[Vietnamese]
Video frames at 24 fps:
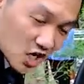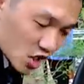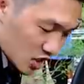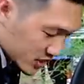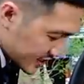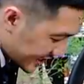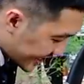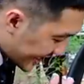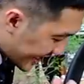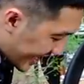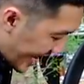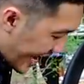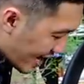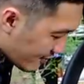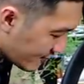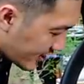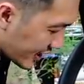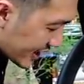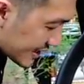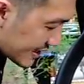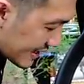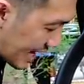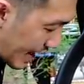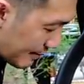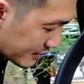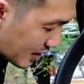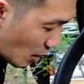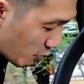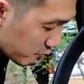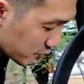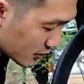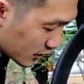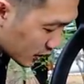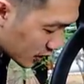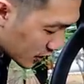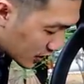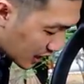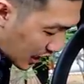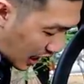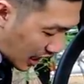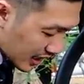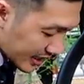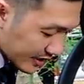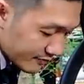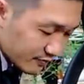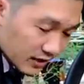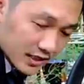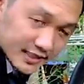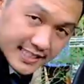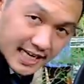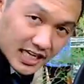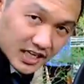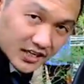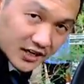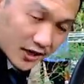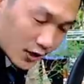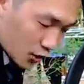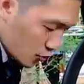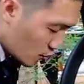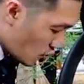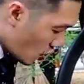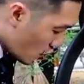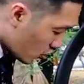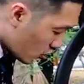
nó sẽ khác với cái thảm thông thường ở cái phần chất liệu